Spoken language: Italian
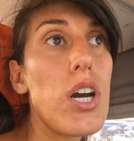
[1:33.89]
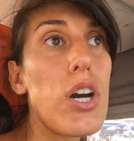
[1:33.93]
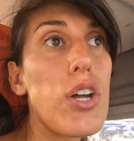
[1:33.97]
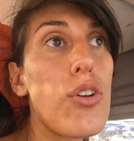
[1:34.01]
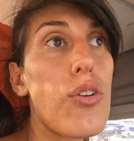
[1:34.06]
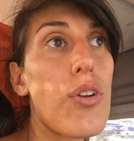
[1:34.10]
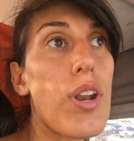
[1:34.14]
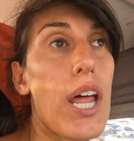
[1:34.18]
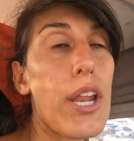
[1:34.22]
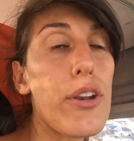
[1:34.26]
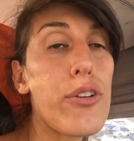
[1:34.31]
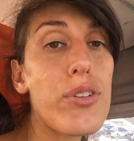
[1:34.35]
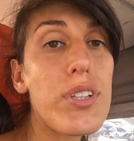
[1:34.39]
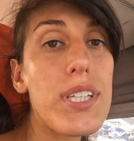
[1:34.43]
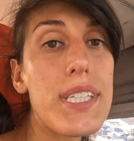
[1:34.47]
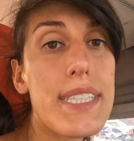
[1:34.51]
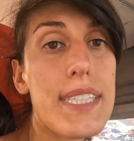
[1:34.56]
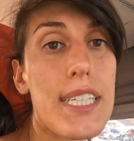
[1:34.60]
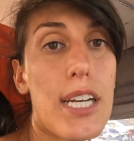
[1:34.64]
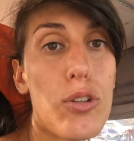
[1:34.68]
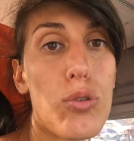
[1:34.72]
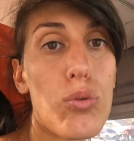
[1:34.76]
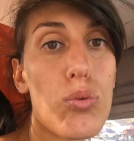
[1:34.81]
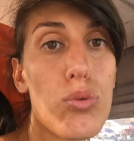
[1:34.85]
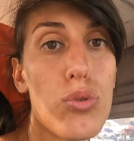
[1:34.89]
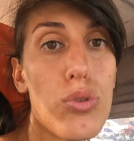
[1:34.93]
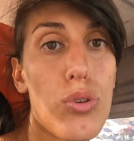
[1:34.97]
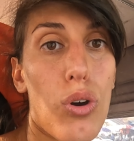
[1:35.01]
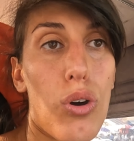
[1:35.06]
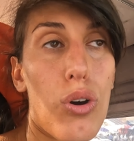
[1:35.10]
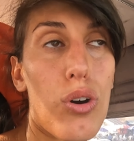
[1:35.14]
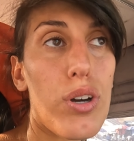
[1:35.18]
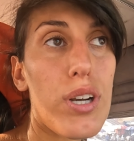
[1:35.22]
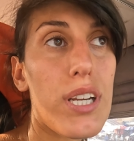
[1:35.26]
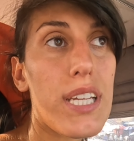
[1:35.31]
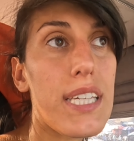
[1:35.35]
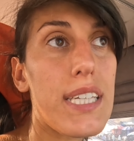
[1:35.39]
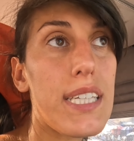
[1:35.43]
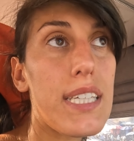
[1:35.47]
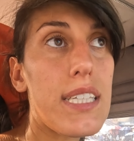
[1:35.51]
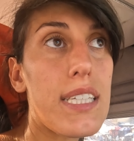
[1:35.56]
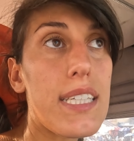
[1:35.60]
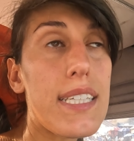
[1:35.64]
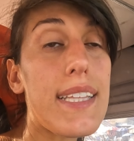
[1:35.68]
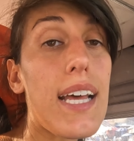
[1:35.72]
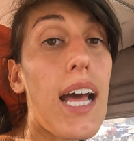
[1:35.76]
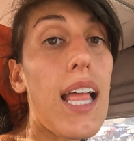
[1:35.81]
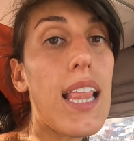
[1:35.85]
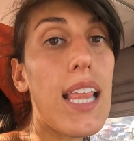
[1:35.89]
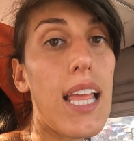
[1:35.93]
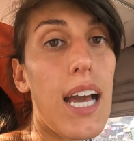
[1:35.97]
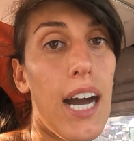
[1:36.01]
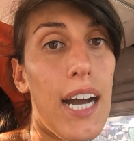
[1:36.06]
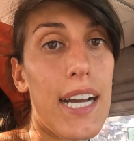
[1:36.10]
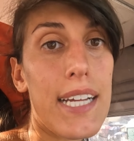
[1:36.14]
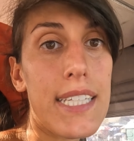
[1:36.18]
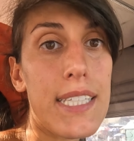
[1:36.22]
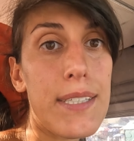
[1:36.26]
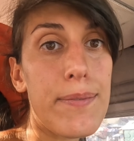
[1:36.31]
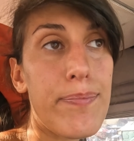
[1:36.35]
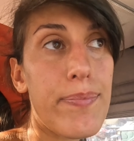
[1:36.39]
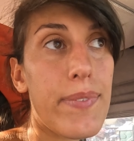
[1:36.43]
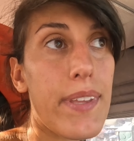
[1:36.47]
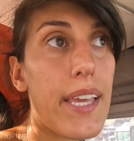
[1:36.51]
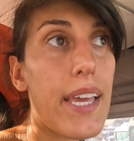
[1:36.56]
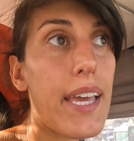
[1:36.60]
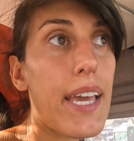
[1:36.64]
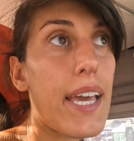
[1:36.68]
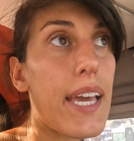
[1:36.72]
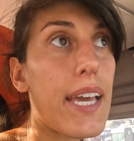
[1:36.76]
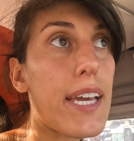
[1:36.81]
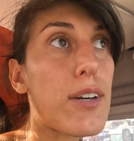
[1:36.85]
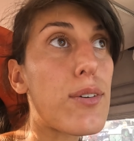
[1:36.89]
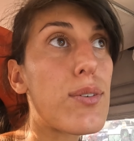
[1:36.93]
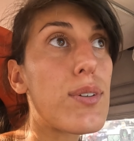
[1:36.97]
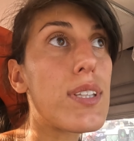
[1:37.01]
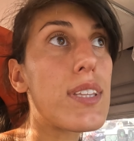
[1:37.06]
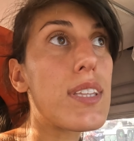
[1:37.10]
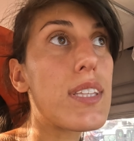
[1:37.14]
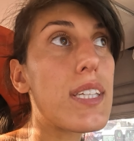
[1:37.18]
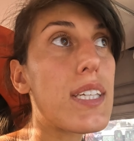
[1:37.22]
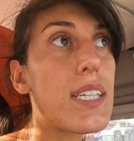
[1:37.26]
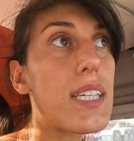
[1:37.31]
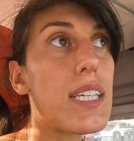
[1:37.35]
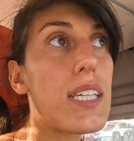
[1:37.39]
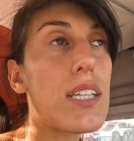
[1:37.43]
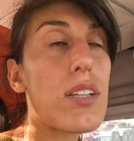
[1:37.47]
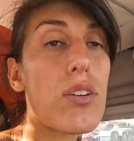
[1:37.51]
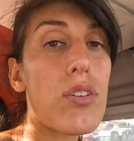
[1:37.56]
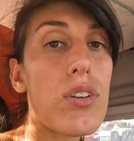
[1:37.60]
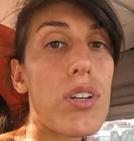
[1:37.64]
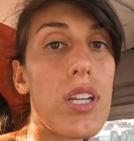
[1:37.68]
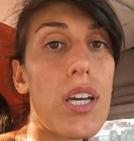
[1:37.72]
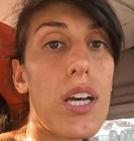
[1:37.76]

non hanno dei traduttori italiani e quindi non,